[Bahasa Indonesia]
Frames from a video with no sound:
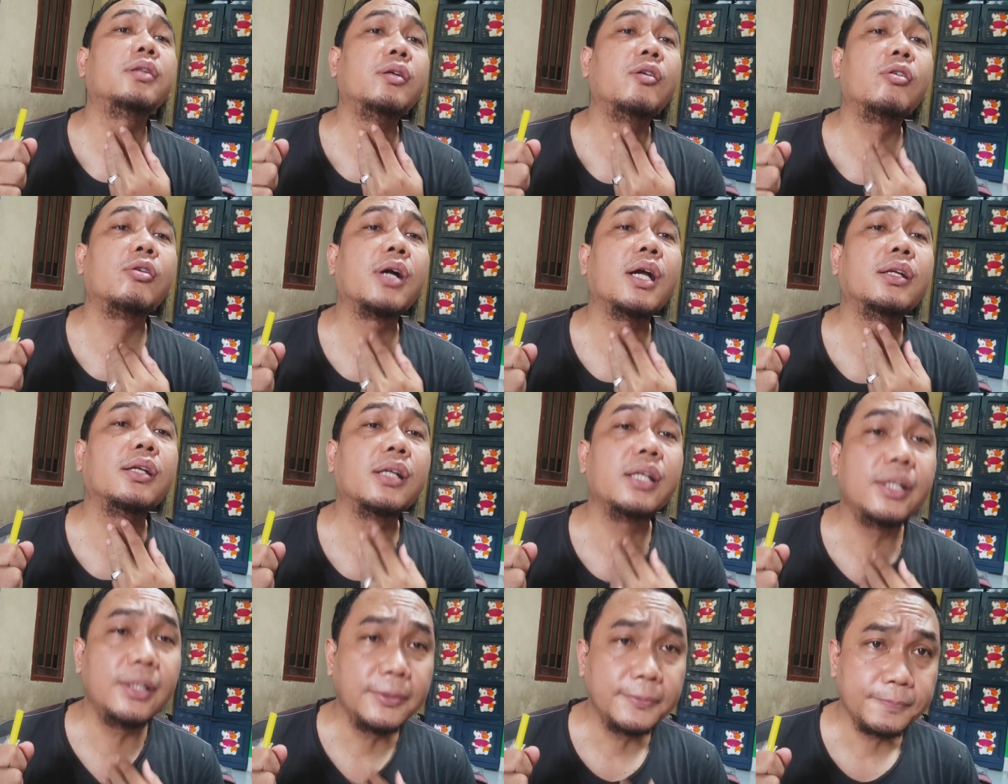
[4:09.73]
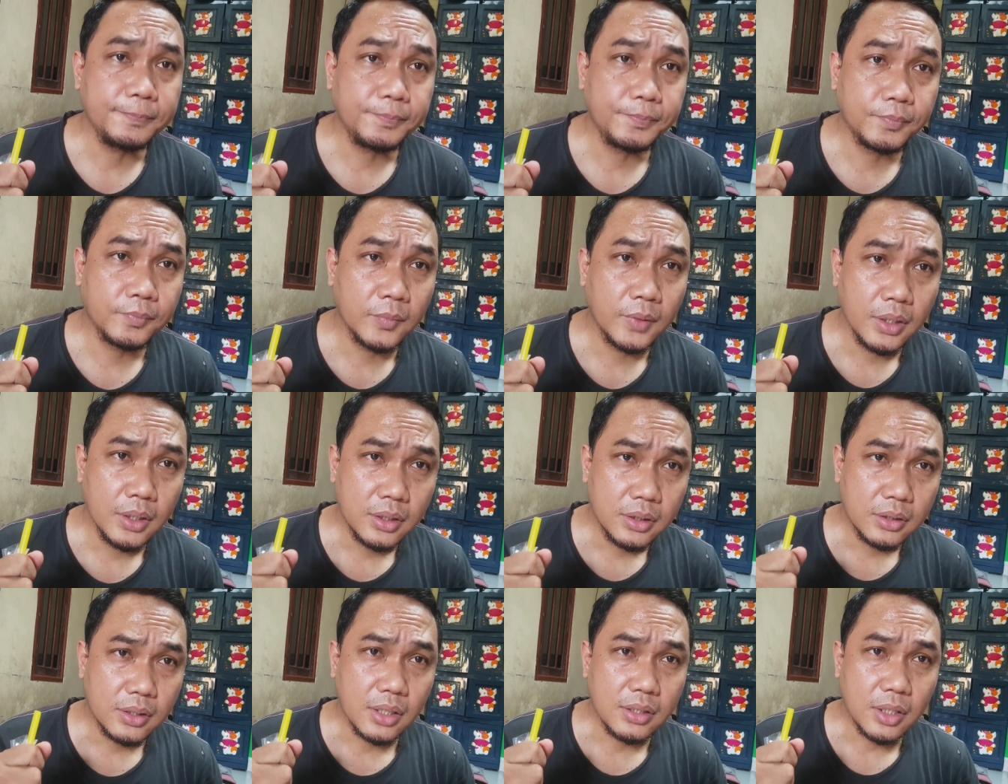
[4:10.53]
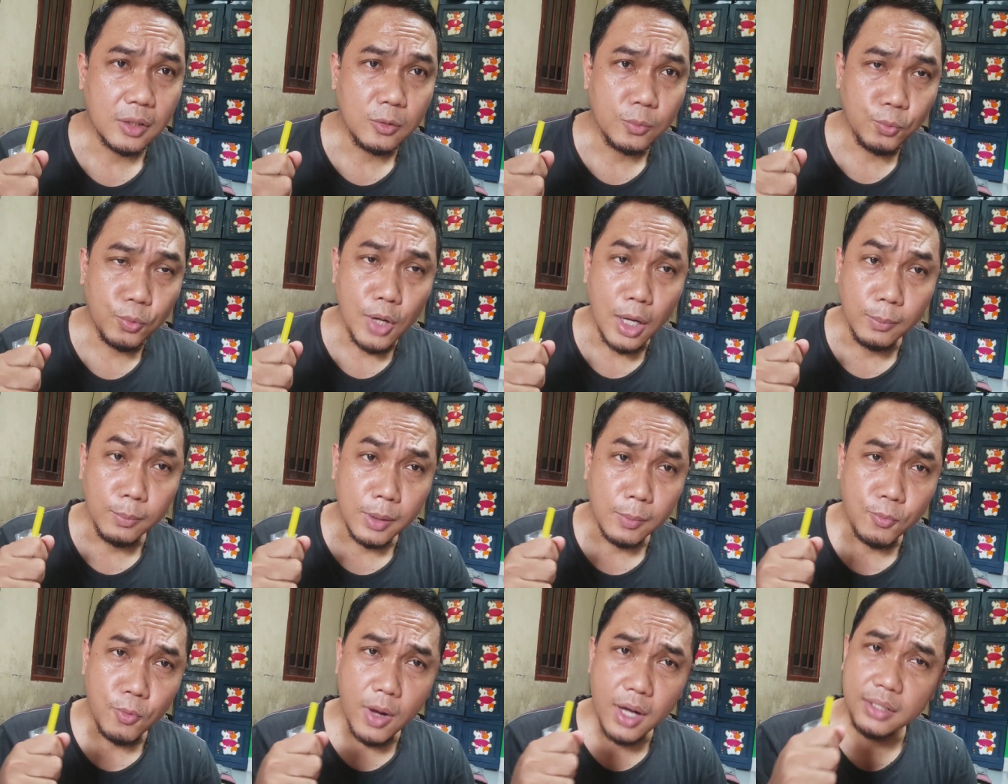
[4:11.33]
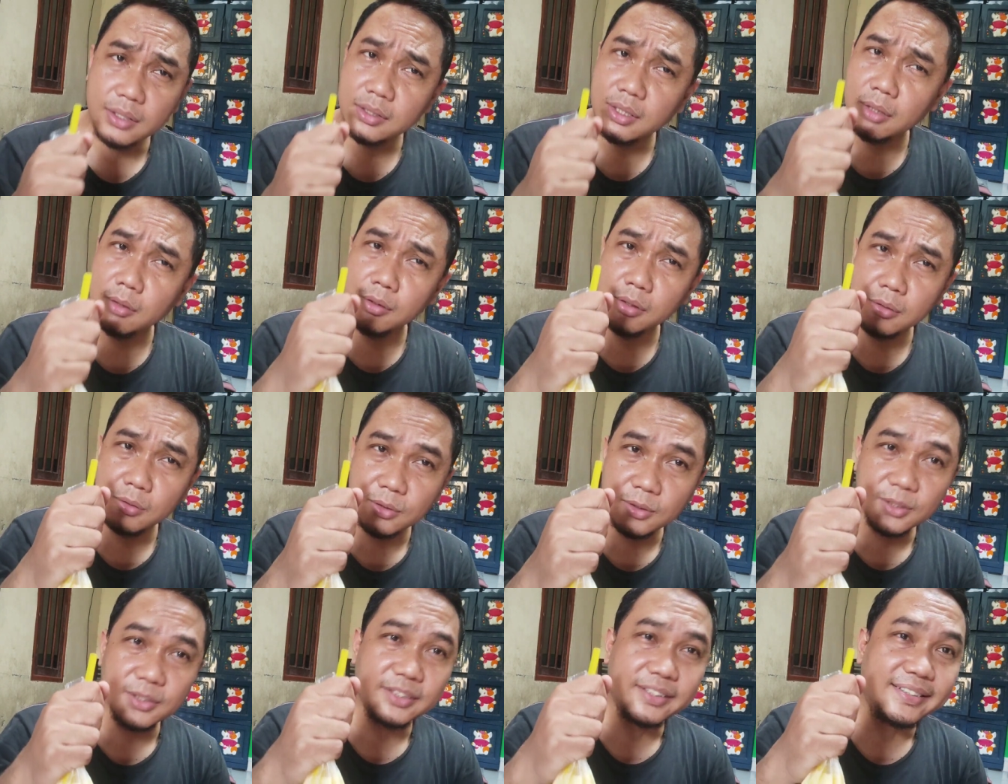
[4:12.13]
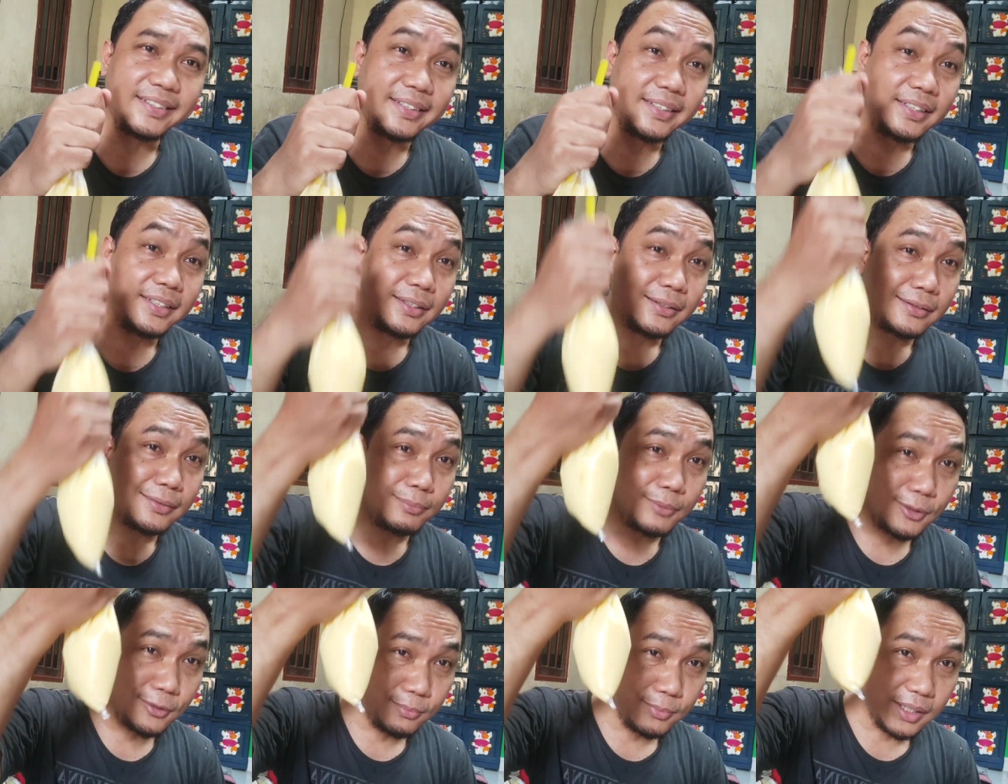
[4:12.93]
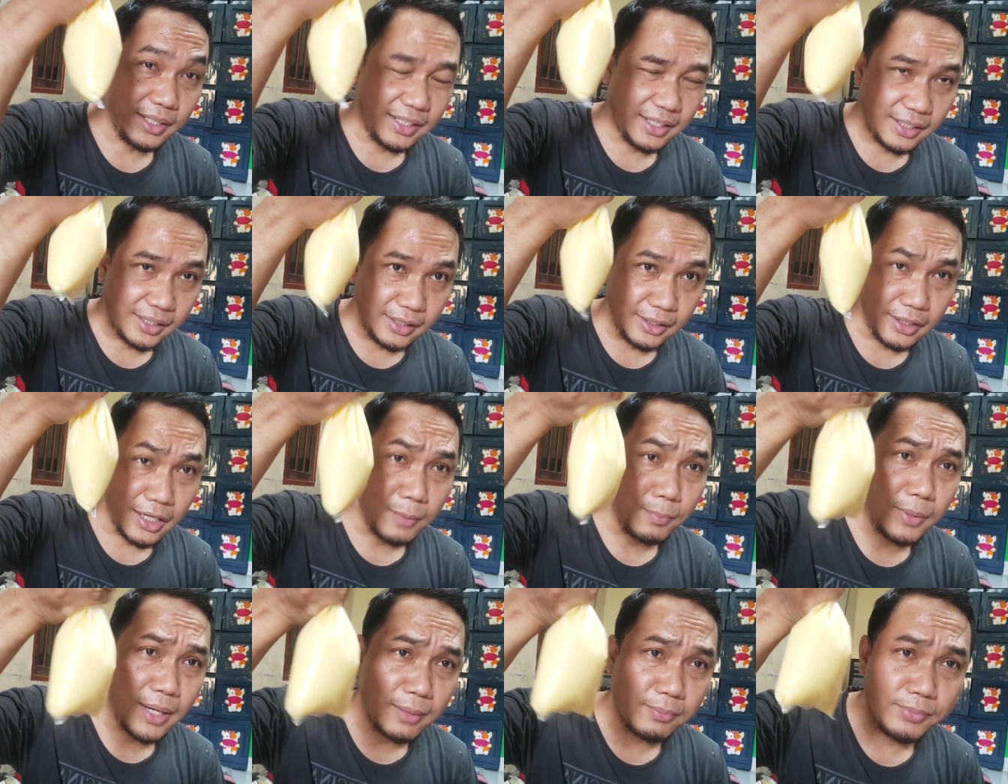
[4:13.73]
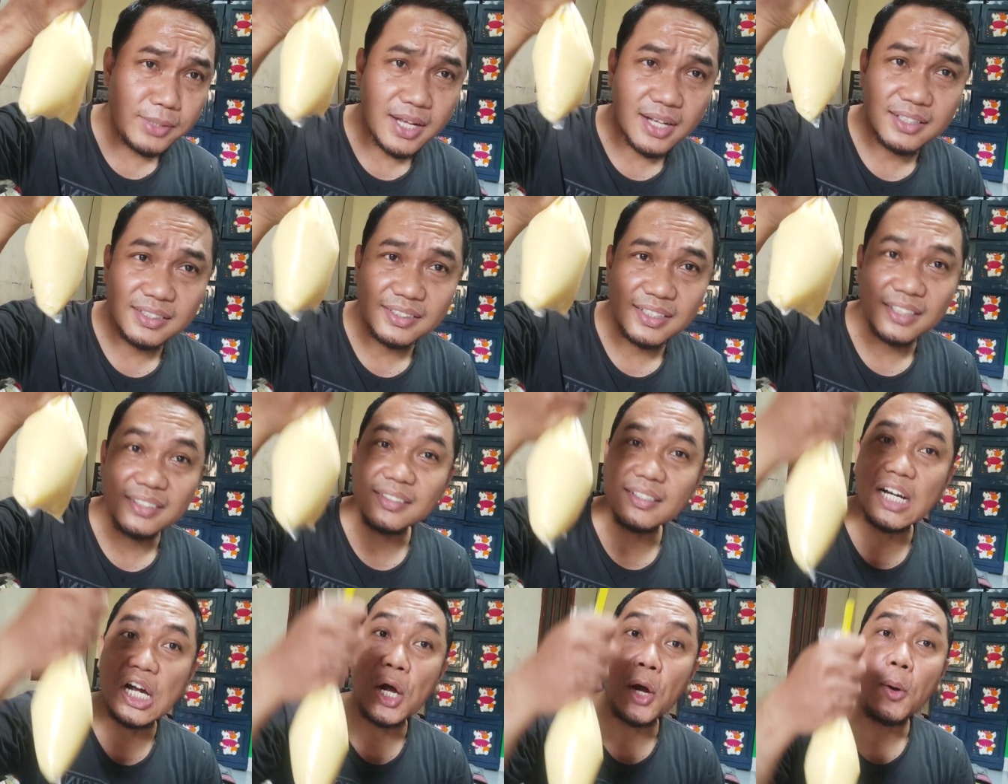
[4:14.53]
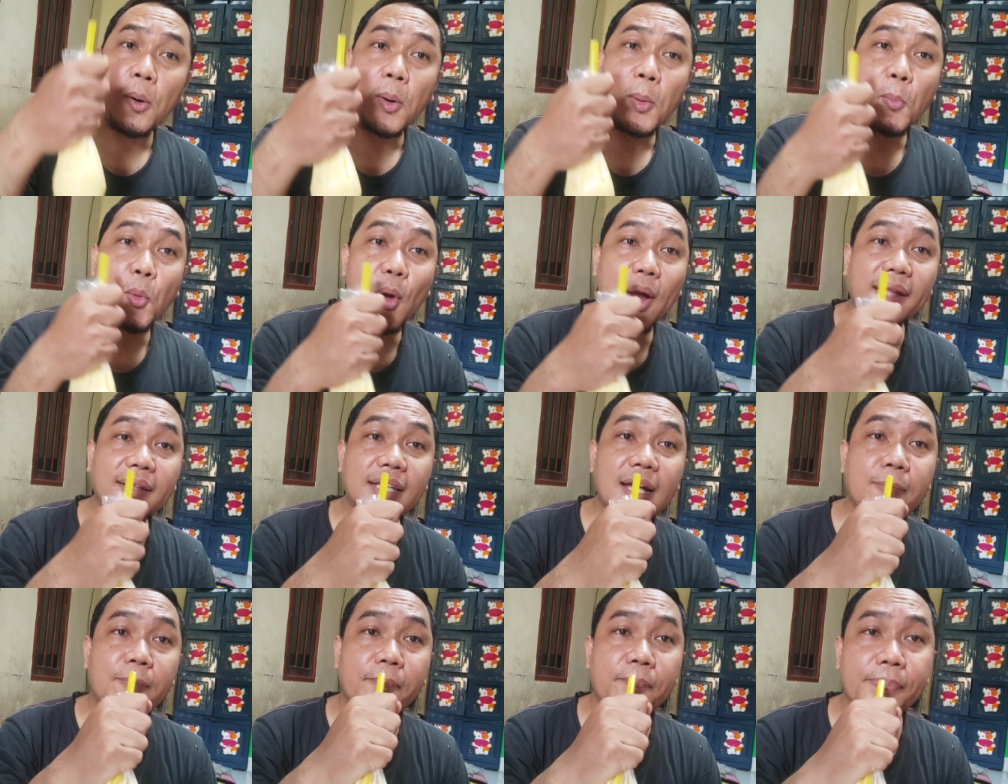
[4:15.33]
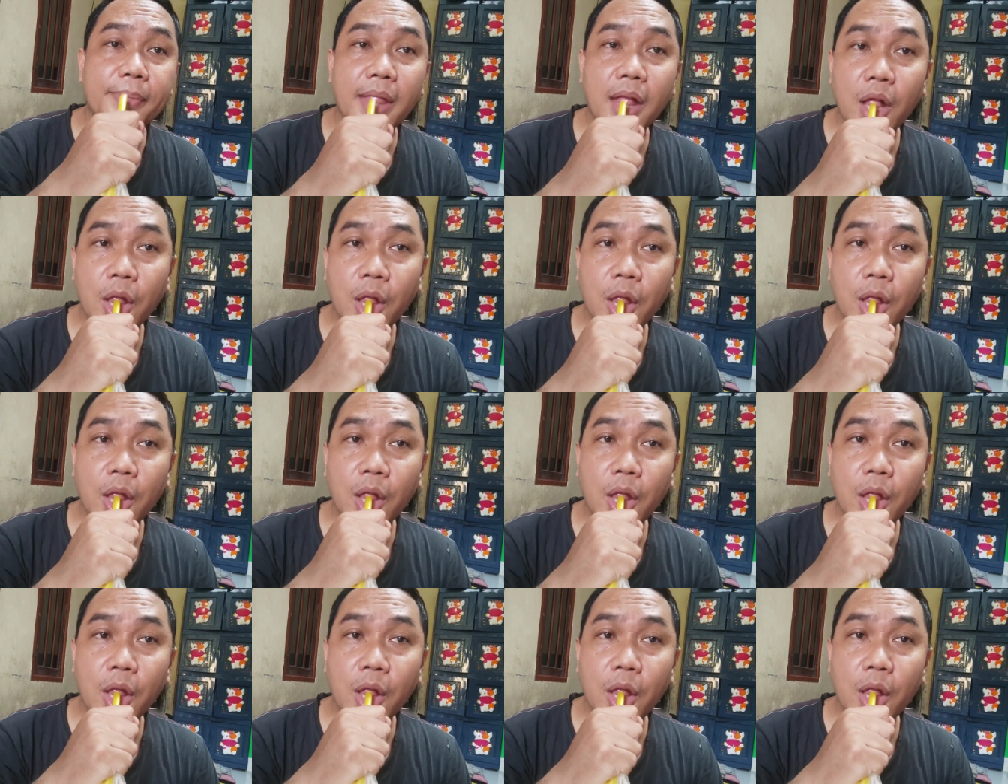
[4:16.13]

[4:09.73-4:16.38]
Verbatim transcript: tenggorokan kering setelah satu bulan berpuasa lur minum kayak gini ini kayak pelampiasan mantap